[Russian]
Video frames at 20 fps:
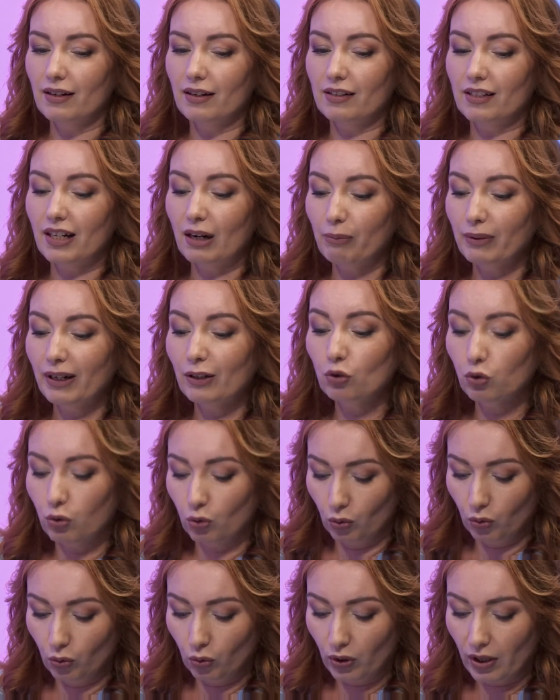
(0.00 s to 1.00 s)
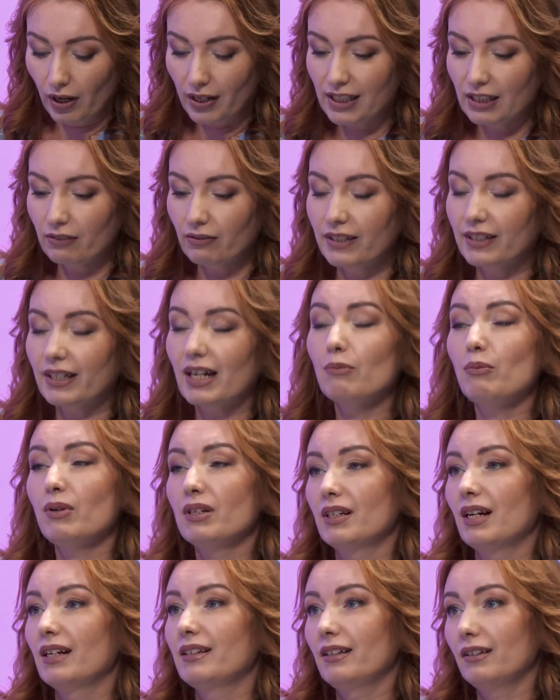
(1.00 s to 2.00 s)
Зарплату указывать
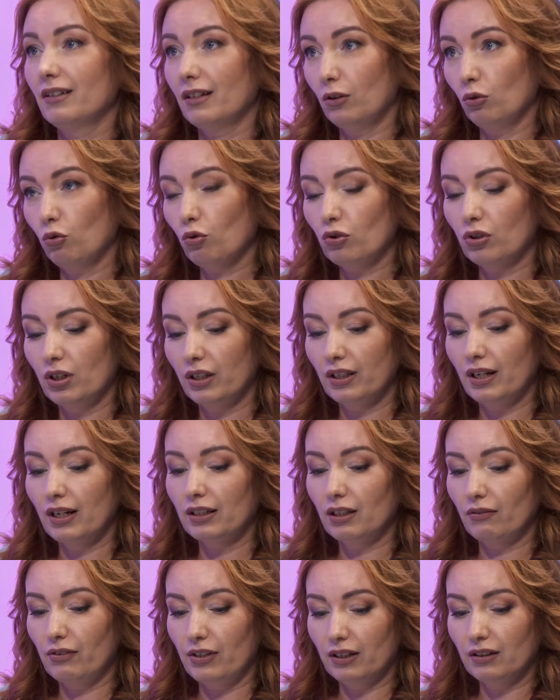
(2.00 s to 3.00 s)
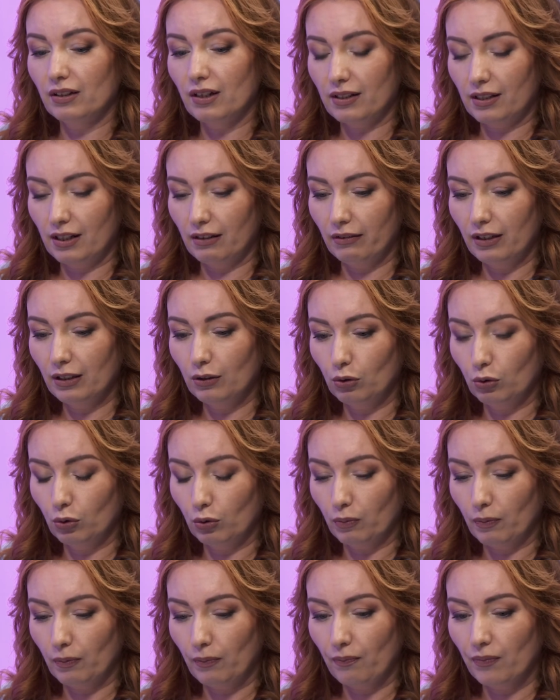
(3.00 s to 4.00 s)
обязательно нужно, я это всегда
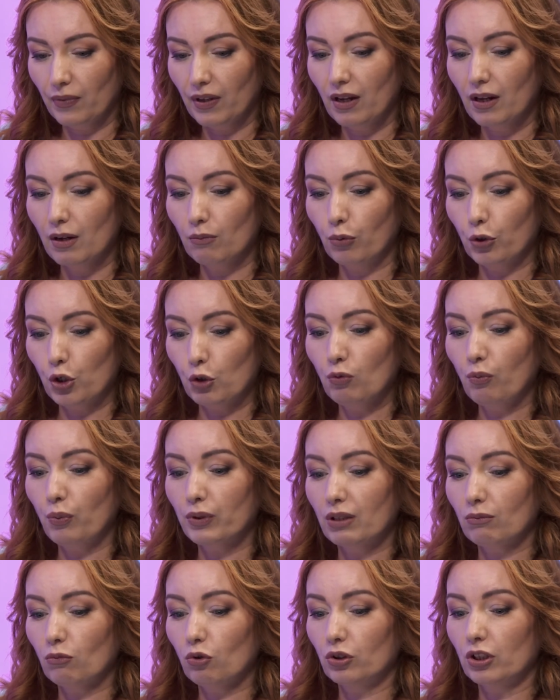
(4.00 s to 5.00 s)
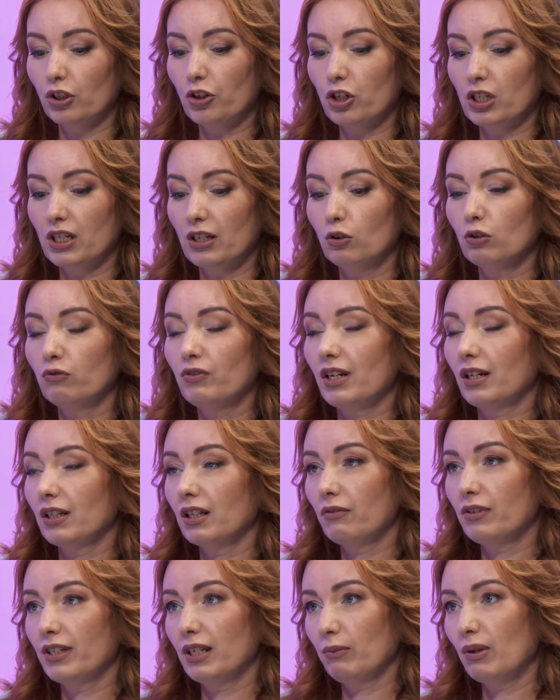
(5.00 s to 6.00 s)
советую. Почему? Потому что человек
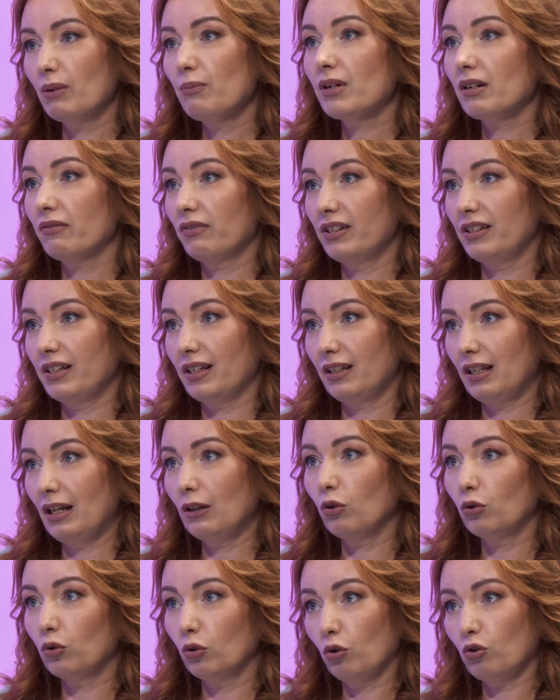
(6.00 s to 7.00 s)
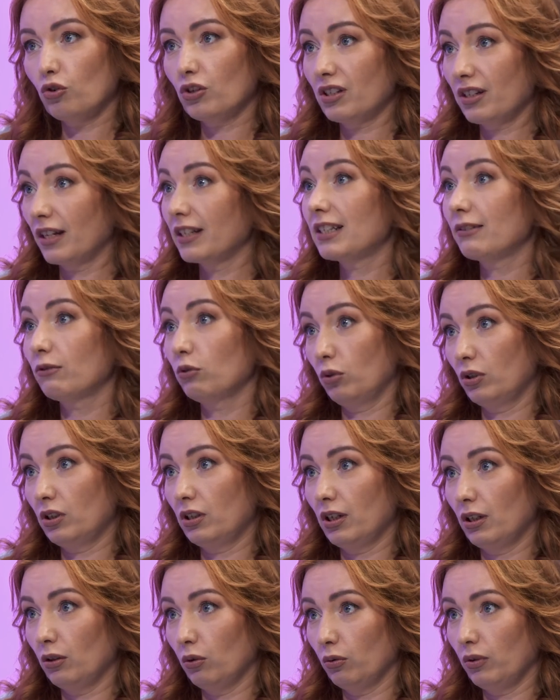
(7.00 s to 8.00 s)
уверенный в себе, профессионал, он должен знать свою
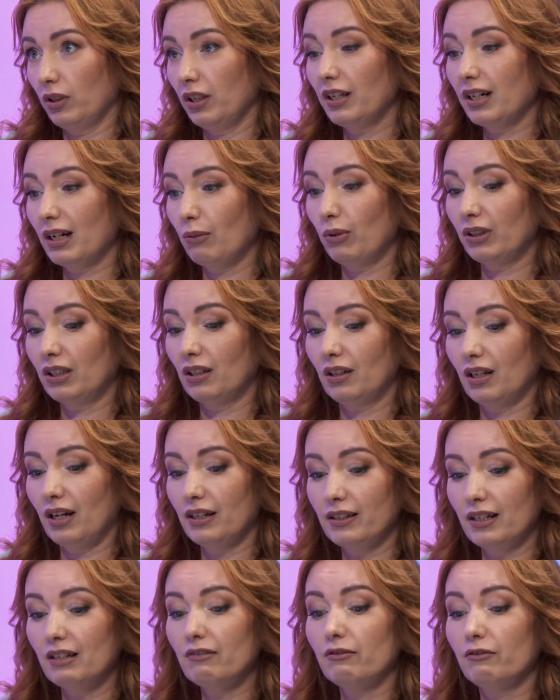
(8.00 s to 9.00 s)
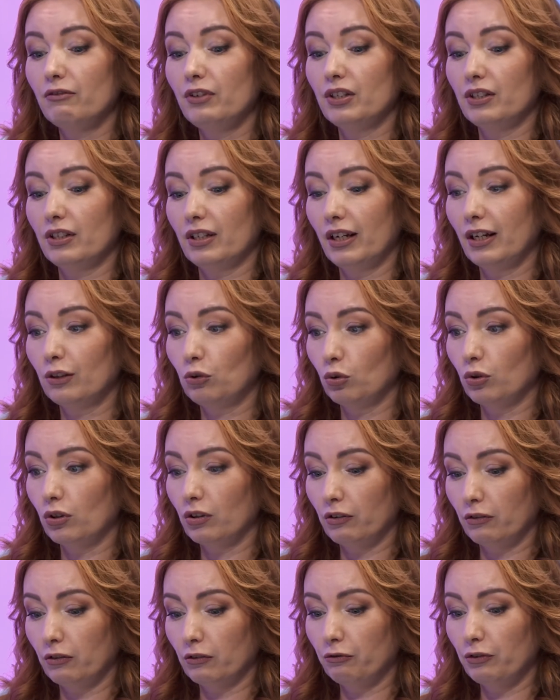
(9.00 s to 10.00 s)
цену. И работодатель, видя, эту,
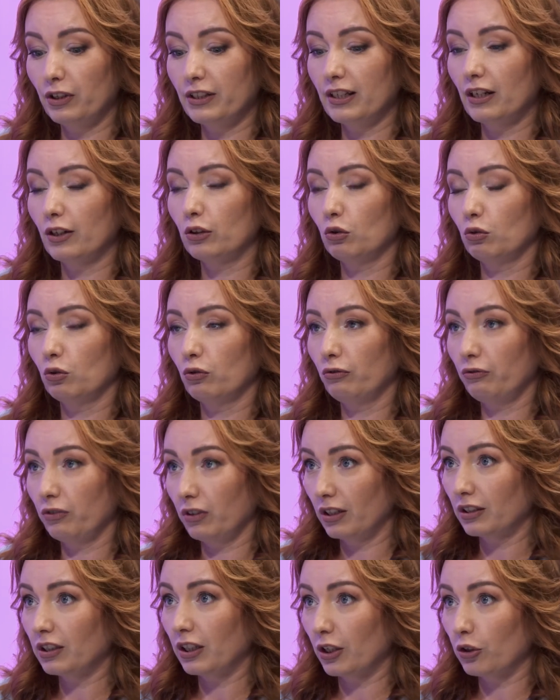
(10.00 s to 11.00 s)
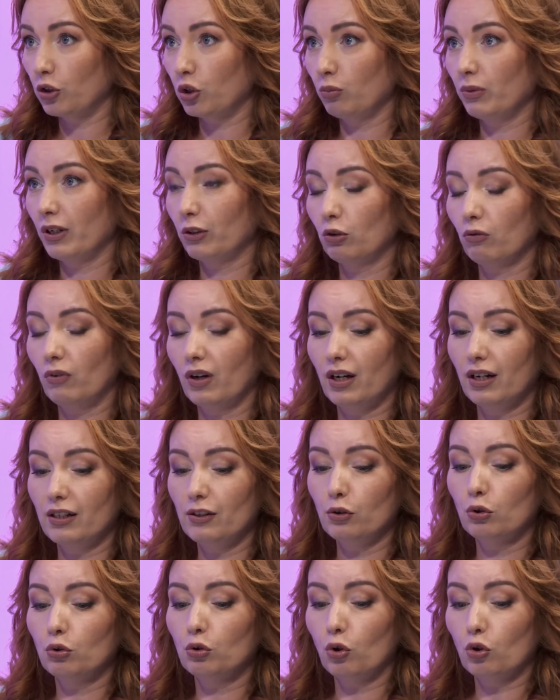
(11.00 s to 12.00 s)
э, видя эту, это резюме, эту
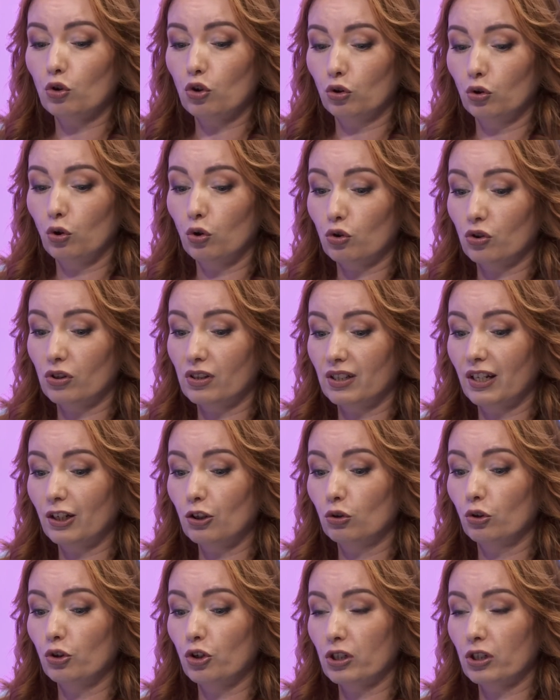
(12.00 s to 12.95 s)
вакансию, тоже должен знать, что